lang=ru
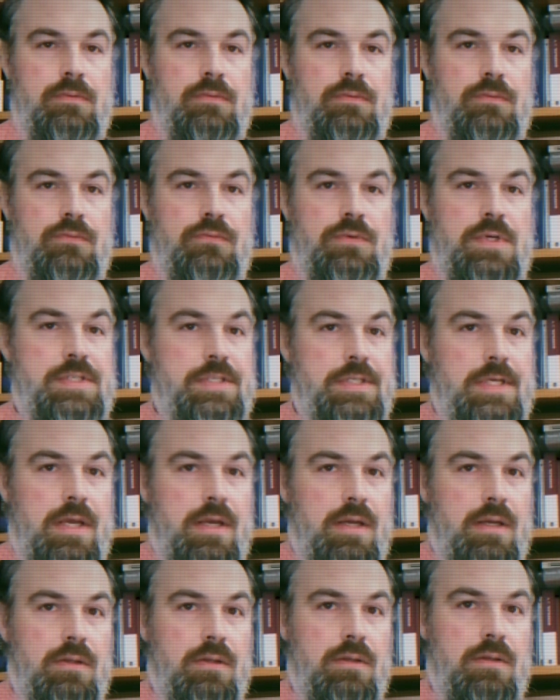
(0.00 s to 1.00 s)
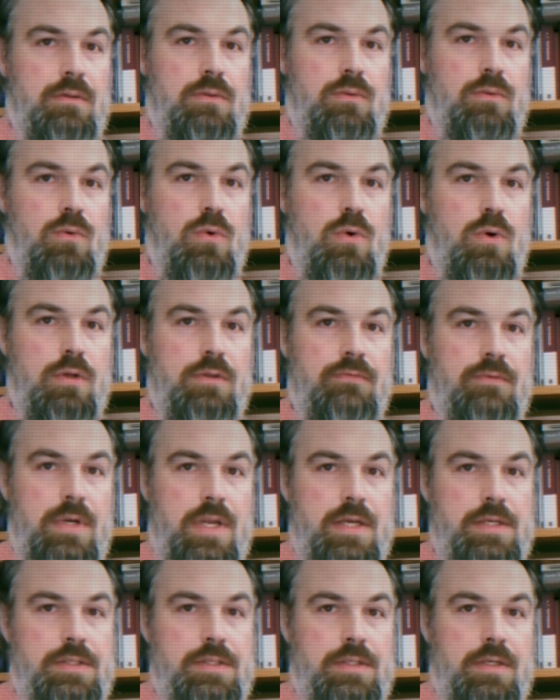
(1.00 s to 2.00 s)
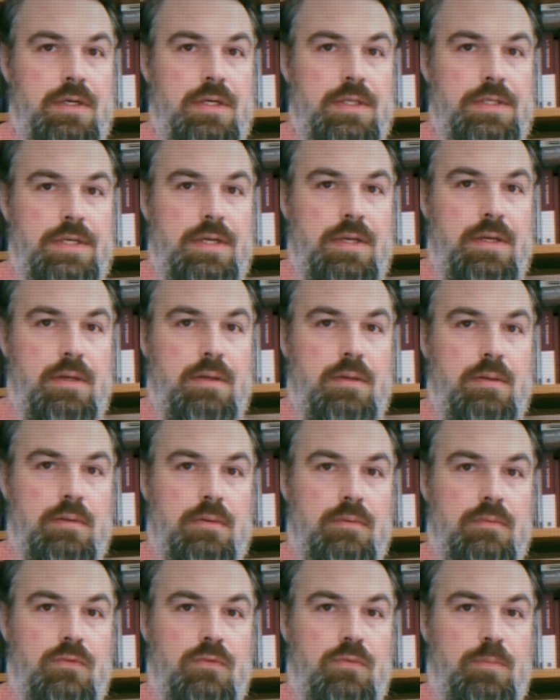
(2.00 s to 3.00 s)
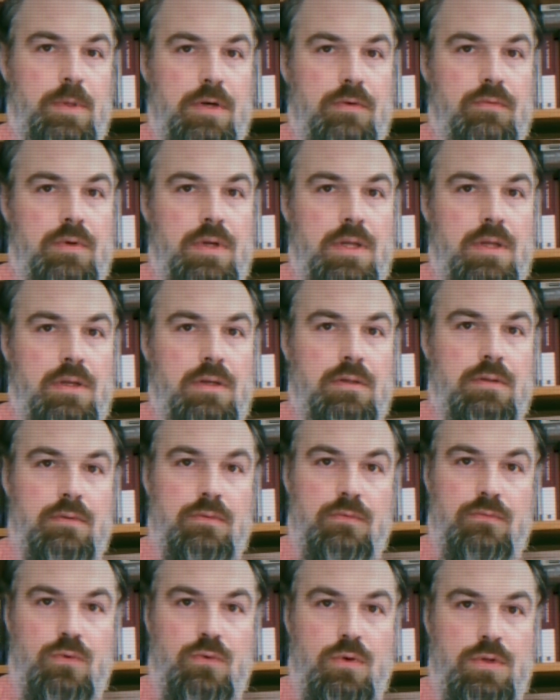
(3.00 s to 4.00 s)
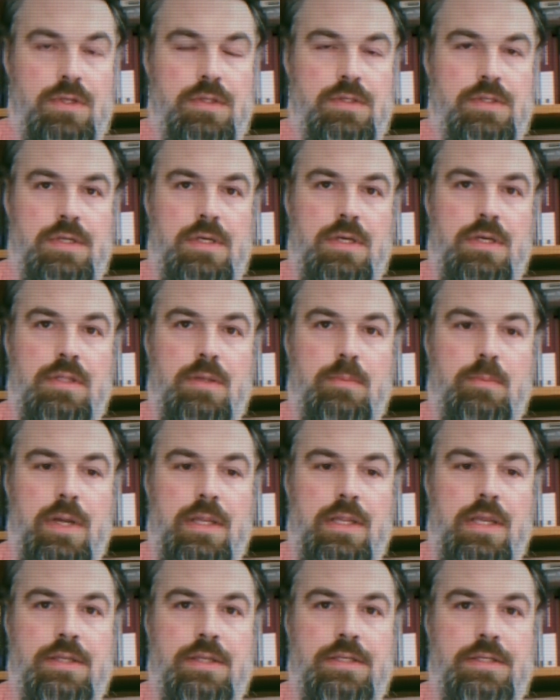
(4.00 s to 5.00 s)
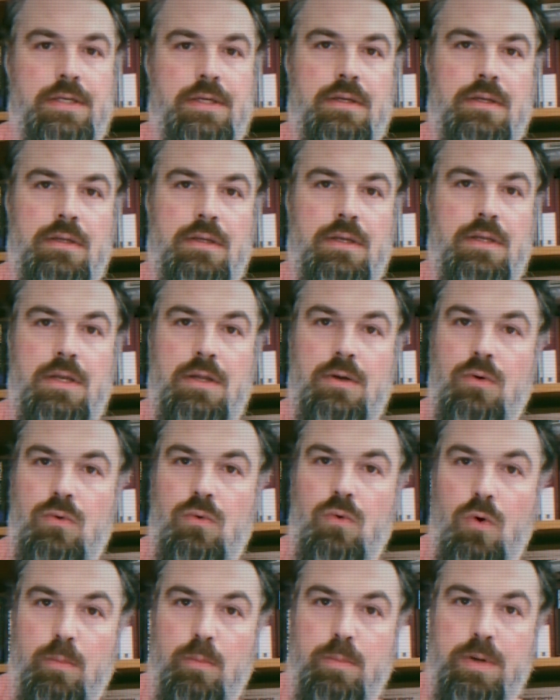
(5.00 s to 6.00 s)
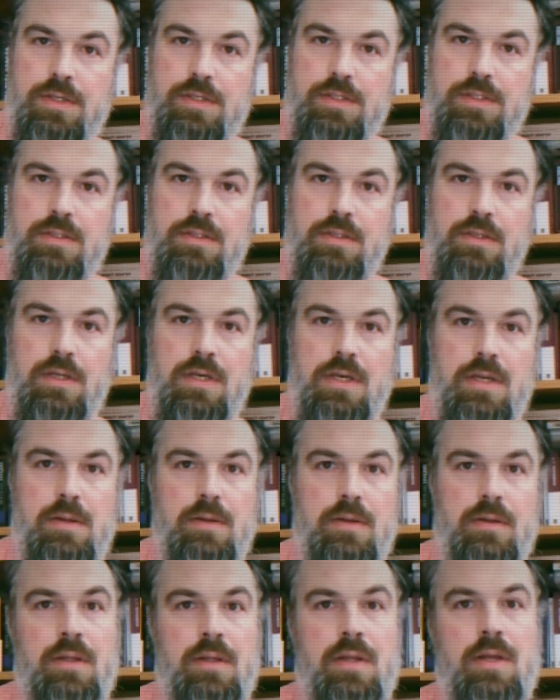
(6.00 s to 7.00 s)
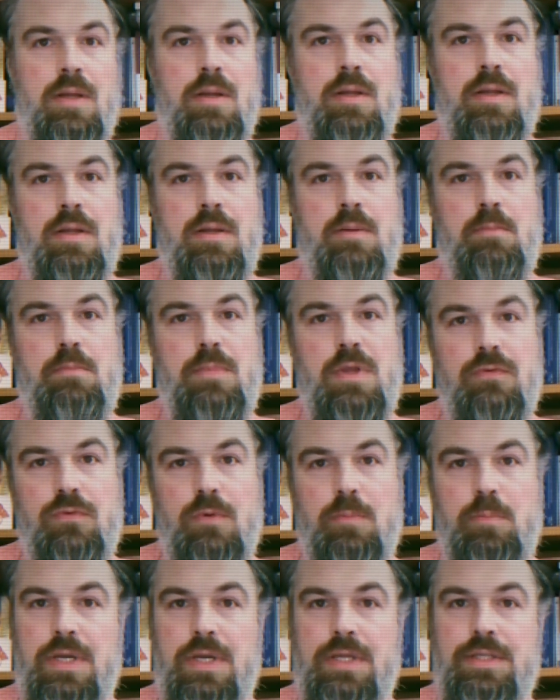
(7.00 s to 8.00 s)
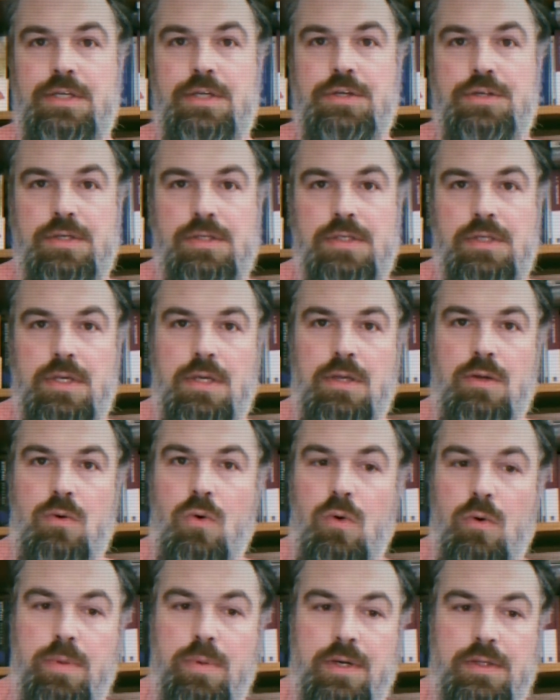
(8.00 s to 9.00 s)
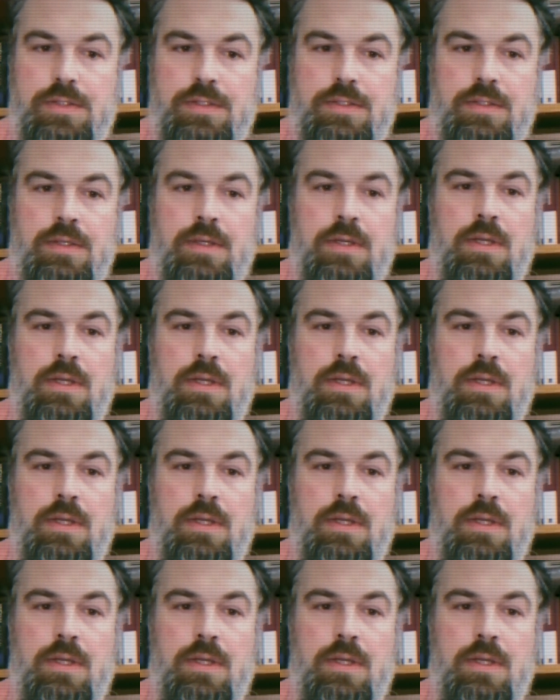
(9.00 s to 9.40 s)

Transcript: В эссе «Уход в лес», где впервые вводится это понятие или образ, или мифопоэтический образ,